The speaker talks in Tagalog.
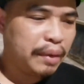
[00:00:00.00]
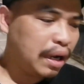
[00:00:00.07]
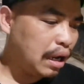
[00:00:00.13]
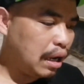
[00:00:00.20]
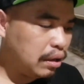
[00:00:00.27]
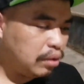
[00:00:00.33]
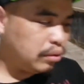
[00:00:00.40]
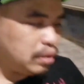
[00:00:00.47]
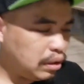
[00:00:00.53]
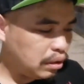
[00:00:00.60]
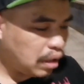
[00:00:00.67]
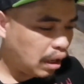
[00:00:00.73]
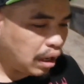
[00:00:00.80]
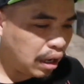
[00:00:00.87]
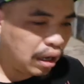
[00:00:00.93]
magano
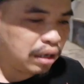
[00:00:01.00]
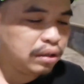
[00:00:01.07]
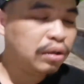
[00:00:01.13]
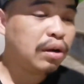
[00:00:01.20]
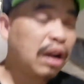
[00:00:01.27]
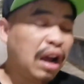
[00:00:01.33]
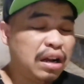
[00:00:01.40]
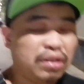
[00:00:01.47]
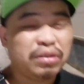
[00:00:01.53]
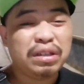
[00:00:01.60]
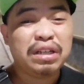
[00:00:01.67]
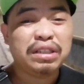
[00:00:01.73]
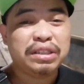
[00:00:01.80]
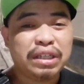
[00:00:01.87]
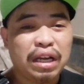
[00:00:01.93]
din uh, ano gaano
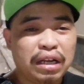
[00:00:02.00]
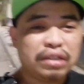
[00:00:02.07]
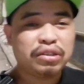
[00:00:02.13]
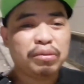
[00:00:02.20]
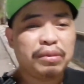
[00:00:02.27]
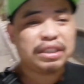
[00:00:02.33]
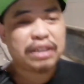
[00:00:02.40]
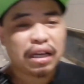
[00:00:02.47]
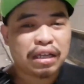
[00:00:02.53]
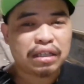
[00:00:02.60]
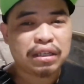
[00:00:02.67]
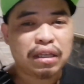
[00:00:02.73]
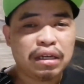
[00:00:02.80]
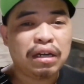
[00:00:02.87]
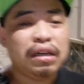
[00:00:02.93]
din siya so
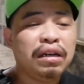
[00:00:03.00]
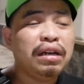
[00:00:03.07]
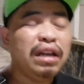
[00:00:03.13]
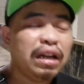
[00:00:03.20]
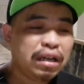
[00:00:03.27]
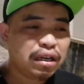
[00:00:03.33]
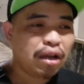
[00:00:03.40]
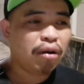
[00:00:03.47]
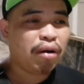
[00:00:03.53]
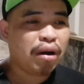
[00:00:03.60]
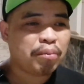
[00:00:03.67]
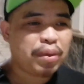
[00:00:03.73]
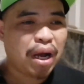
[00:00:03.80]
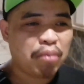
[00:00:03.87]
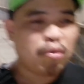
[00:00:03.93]
masakit din, din daw
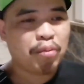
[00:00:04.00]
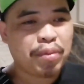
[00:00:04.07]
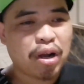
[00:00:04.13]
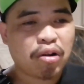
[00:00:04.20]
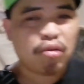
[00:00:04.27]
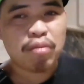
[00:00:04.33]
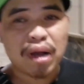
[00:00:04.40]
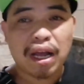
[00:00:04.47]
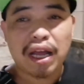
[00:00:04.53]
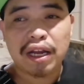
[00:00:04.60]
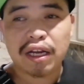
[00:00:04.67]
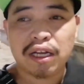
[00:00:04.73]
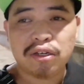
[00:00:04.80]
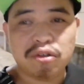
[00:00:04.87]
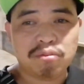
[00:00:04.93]
ang paa mo pag
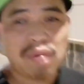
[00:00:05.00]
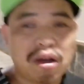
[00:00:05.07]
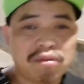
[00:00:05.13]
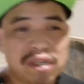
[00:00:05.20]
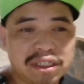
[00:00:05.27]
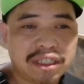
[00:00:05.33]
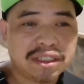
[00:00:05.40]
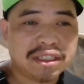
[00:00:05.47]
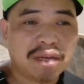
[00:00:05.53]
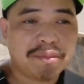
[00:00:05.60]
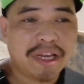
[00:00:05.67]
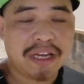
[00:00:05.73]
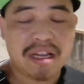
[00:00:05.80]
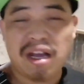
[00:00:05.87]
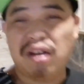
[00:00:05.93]
kumakain ka noon bawal din sa
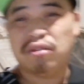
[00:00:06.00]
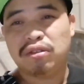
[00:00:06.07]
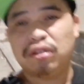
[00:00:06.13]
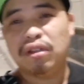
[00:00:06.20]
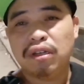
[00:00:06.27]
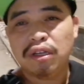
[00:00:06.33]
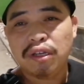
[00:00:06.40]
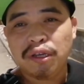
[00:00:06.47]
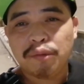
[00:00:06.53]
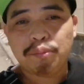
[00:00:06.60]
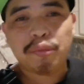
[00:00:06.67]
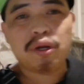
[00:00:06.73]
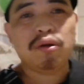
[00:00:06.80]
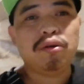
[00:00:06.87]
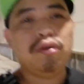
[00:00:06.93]
may count
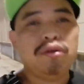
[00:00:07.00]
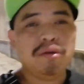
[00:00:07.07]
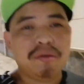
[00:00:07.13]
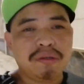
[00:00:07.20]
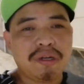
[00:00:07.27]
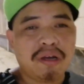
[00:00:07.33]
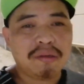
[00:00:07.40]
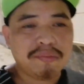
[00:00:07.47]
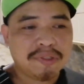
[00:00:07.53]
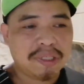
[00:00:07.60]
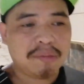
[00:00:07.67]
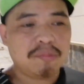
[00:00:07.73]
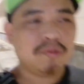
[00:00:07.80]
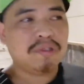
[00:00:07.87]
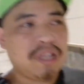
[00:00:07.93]
pero
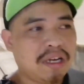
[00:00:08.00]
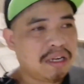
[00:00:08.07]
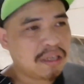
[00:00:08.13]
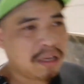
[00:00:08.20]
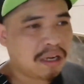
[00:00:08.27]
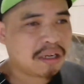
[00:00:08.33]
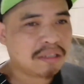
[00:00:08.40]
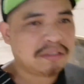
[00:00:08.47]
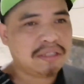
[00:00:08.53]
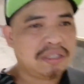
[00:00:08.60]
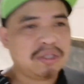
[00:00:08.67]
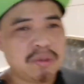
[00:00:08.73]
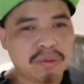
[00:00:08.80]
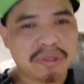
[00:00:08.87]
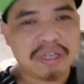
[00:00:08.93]
na-observe ko talaga
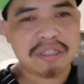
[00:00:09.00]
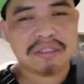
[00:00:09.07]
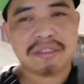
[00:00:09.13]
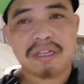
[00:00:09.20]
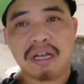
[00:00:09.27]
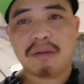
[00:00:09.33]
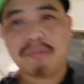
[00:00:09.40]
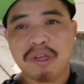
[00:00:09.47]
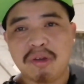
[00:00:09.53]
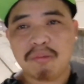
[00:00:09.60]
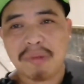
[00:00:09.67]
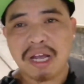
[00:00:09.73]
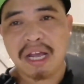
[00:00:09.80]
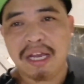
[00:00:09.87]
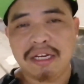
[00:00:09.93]
kasi 2 days na kaming
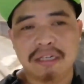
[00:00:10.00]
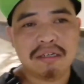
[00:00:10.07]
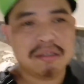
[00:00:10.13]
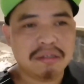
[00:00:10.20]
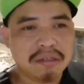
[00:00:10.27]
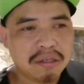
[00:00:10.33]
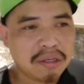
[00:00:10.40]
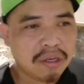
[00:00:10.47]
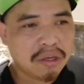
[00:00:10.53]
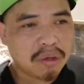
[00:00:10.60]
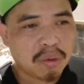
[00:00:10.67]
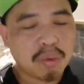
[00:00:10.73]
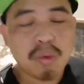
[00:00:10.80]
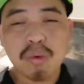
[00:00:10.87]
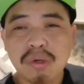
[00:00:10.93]
kumakain ng
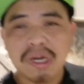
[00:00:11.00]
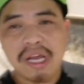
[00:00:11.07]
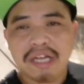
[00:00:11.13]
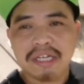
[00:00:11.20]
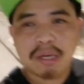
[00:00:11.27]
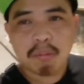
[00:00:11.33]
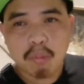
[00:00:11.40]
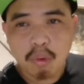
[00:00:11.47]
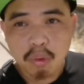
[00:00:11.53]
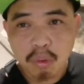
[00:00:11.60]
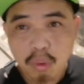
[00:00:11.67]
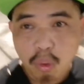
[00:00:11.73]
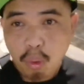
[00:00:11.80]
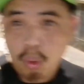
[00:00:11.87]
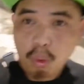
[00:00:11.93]
gulay na
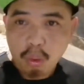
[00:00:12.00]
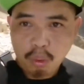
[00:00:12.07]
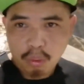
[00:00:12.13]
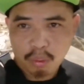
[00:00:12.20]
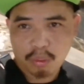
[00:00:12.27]
munggo.